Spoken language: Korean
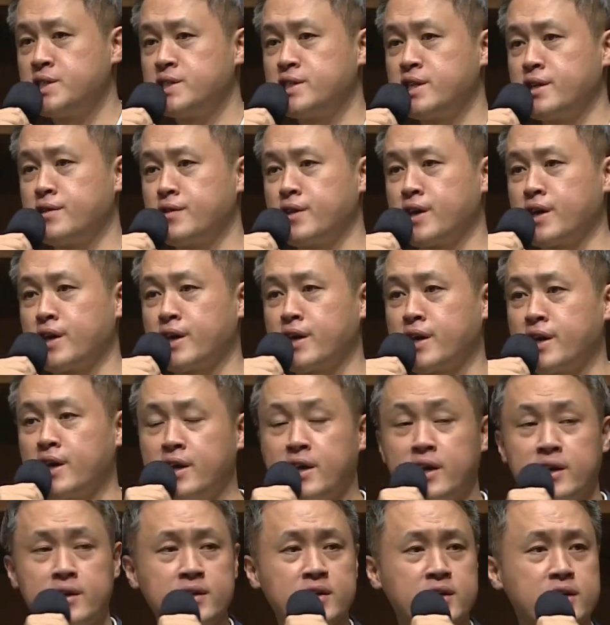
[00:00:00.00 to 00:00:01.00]
텐데
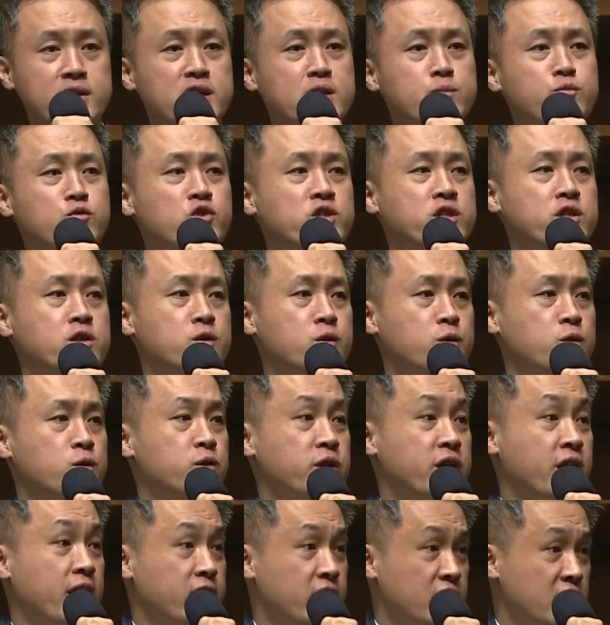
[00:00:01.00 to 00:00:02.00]
이 문제를 놓고
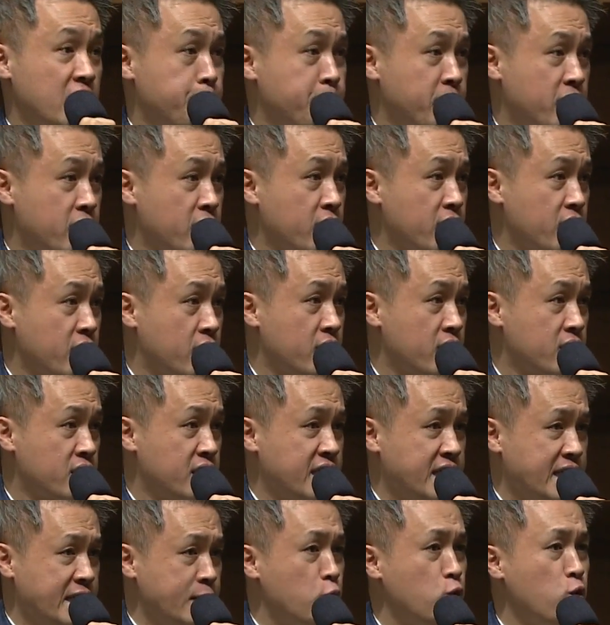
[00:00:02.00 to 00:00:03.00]
우리가 하나님 앞에
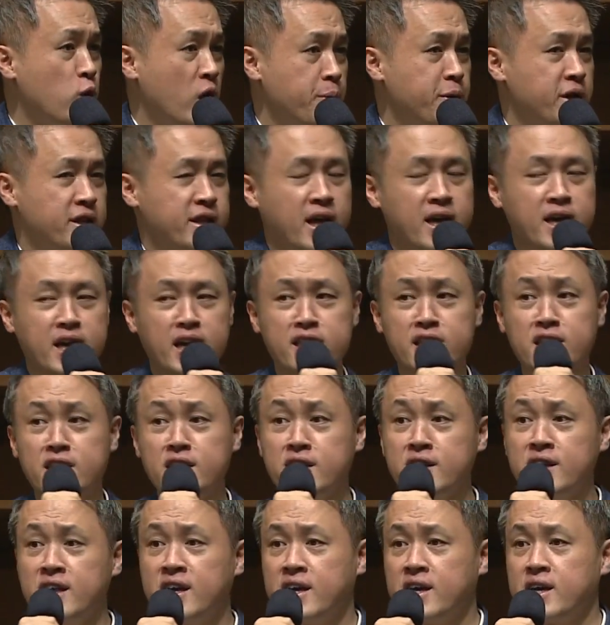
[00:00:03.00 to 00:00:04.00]
기도하며
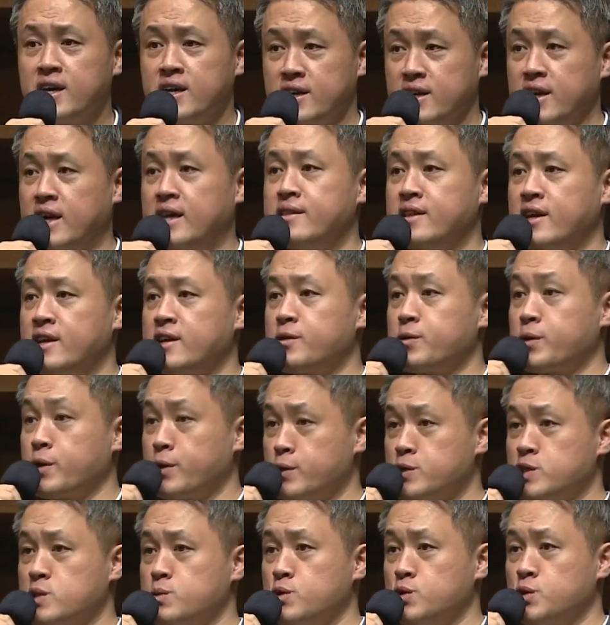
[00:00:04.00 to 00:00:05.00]
나가는 한 달이
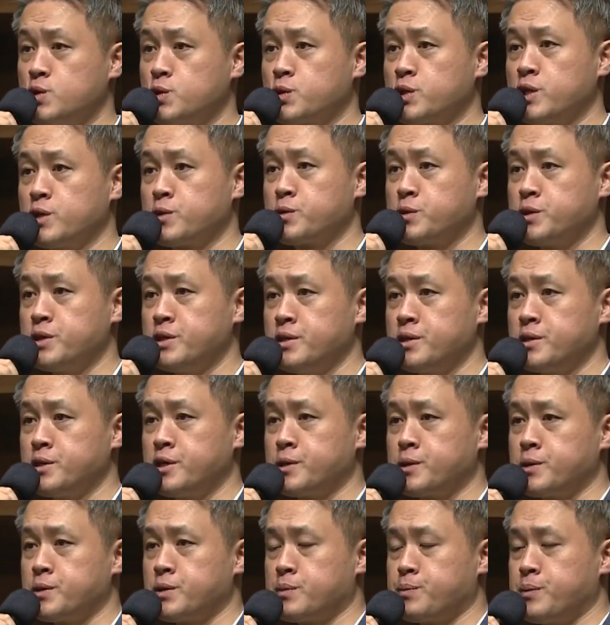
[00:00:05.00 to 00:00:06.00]
되었으면 좋겠고요.
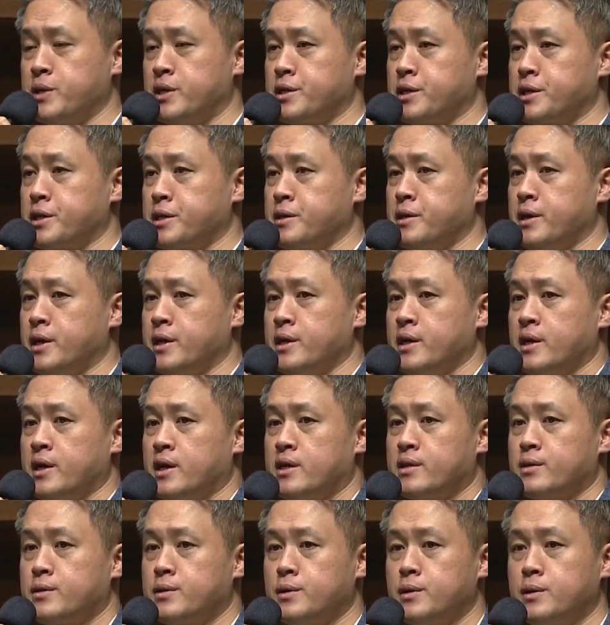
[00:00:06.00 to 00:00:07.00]
그리고 특별히
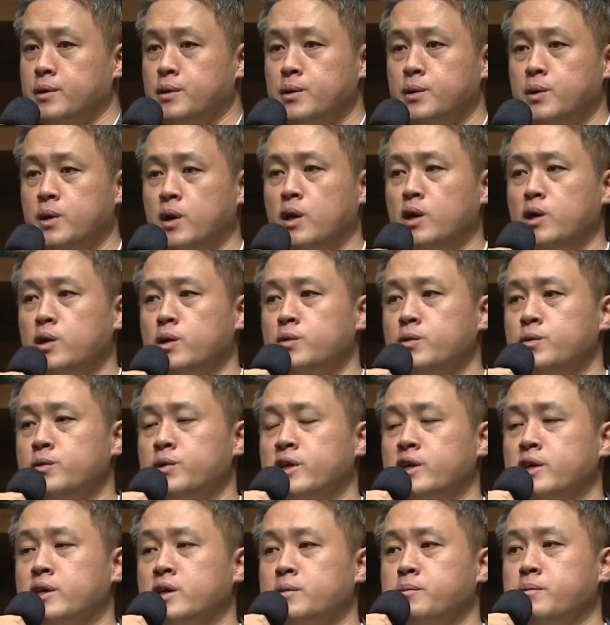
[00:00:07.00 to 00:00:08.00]
또 어,
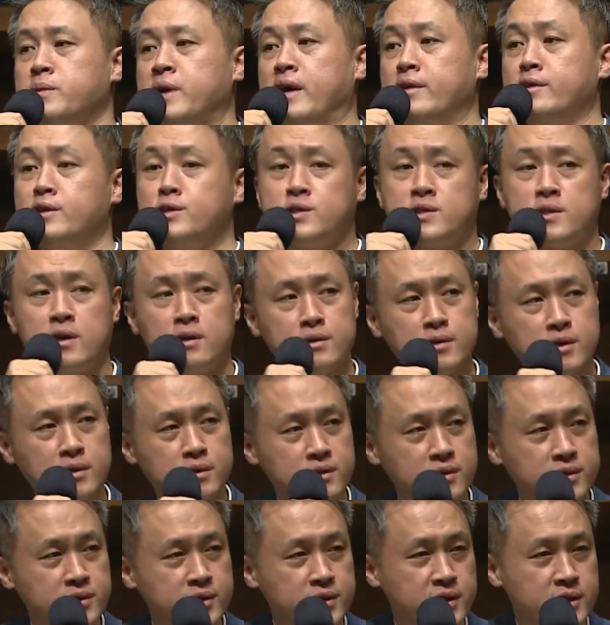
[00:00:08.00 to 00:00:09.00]
우리 많은
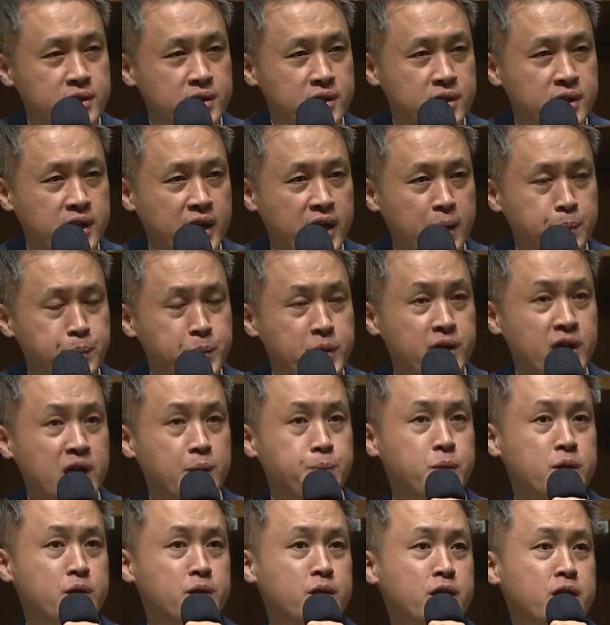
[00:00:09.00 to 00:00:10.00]
청년들 한 명한 한
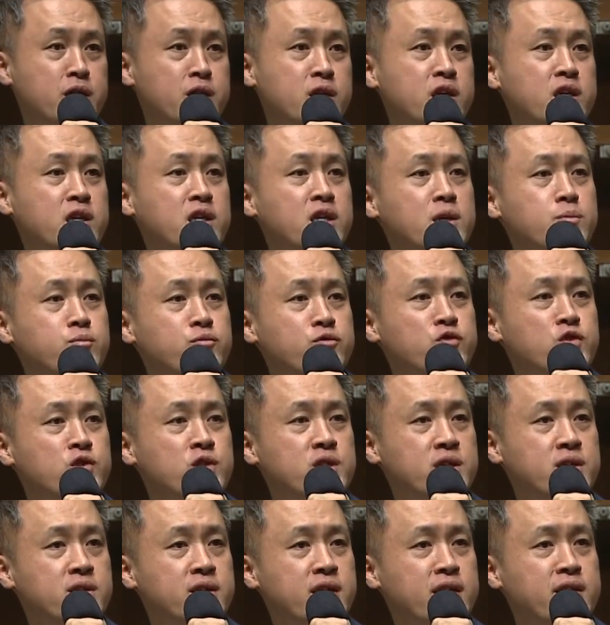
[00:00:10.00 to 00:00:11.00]
명이 이
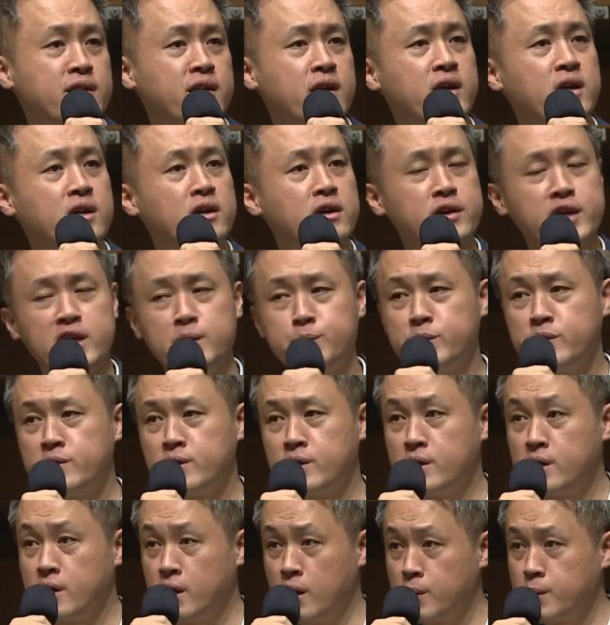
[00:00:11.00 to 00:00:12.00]
문제에 대한
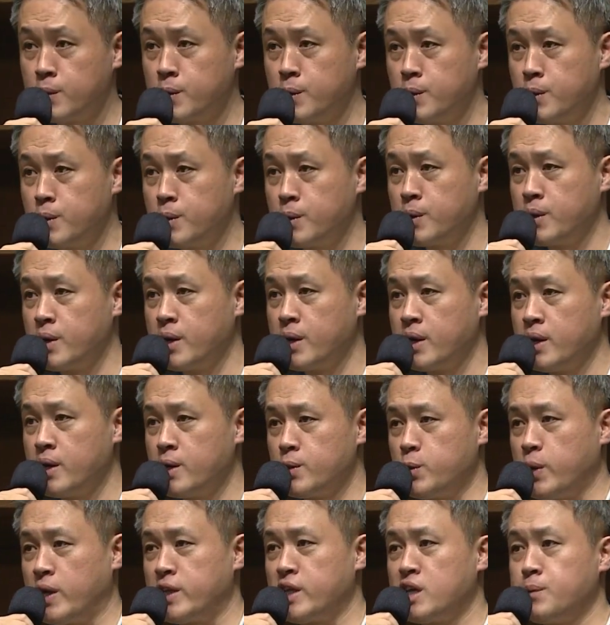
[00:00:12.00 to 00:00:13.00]
해결함을 얻고
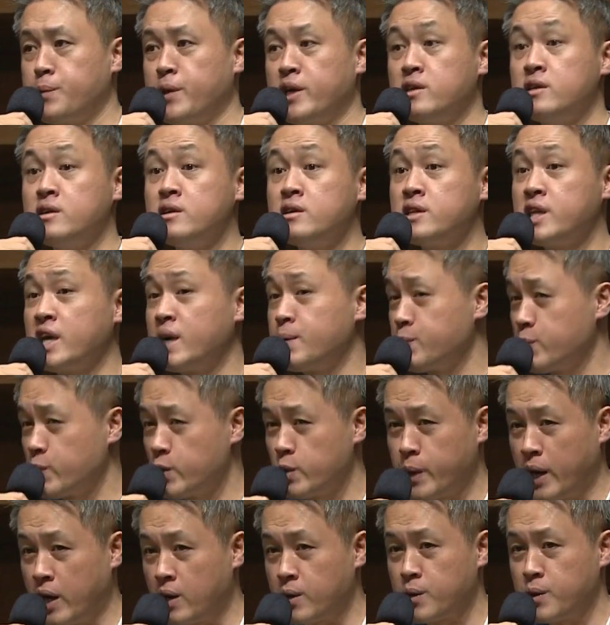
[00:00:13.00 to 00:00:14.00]
또 하나님의 응답도
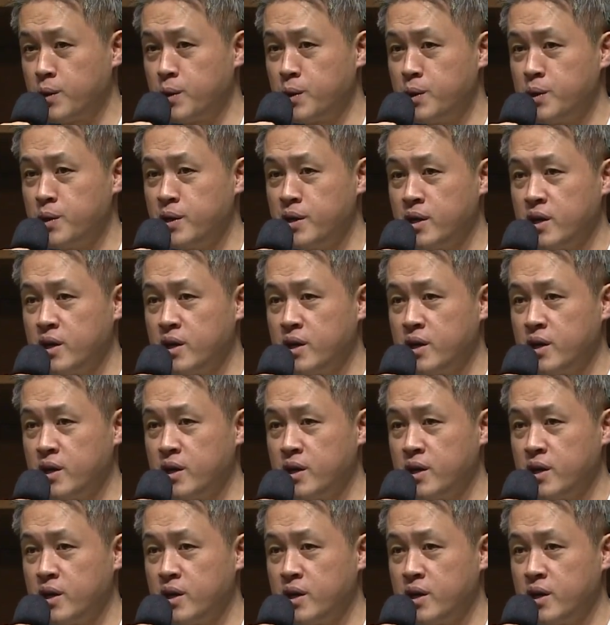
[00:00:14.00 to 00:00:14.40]
받고